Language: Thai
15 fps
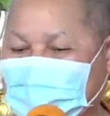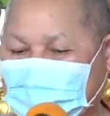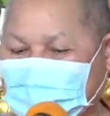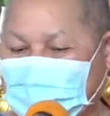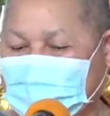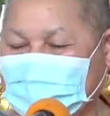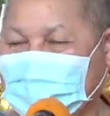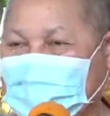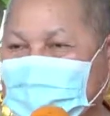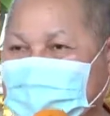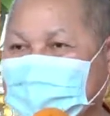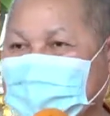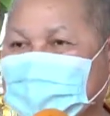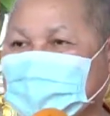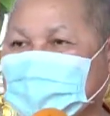วายทานที่
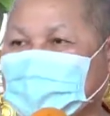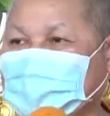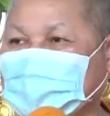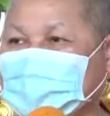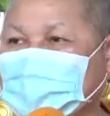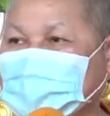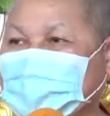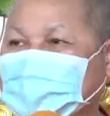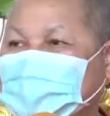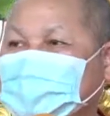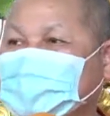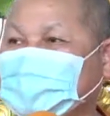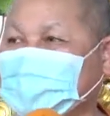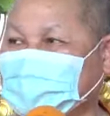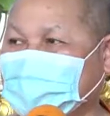ถูกวิธีคืออ
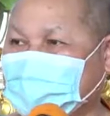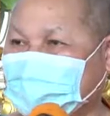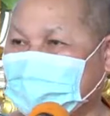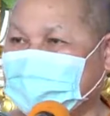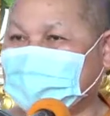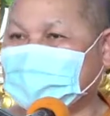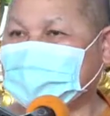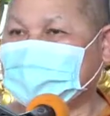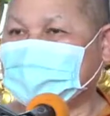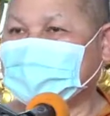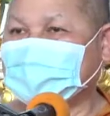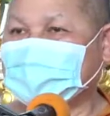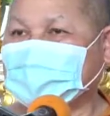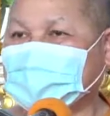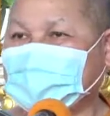ย่างไร
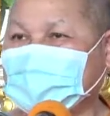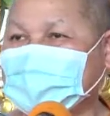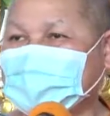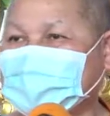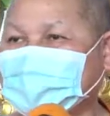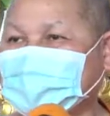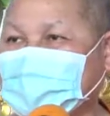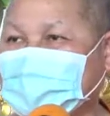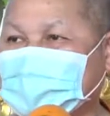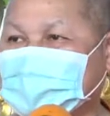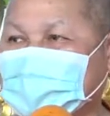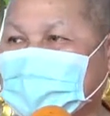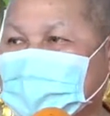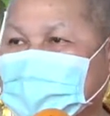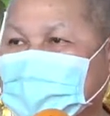การรักษาศีล
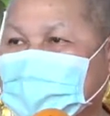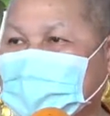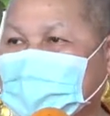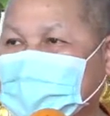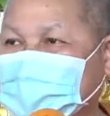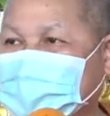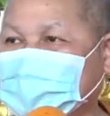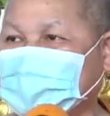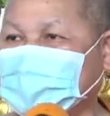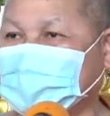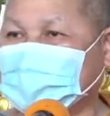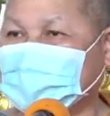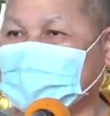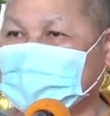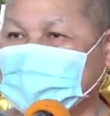ให้ได้อานิสงส์
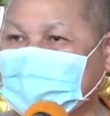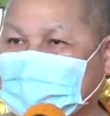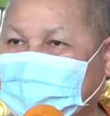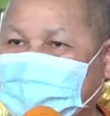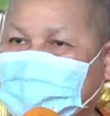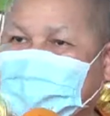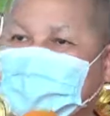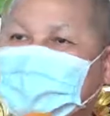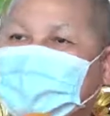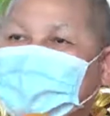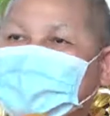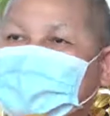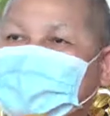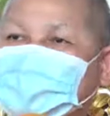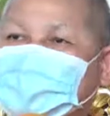คืออย่างไร
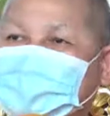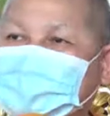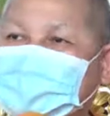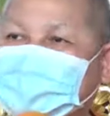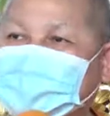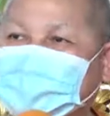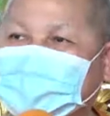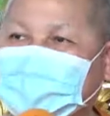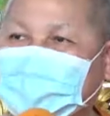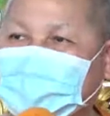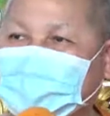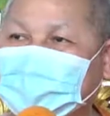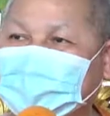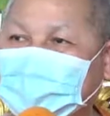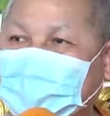การ
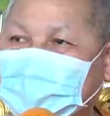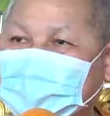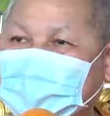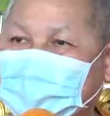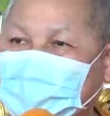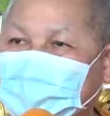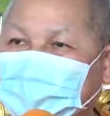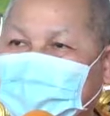ฟังเทศฟัง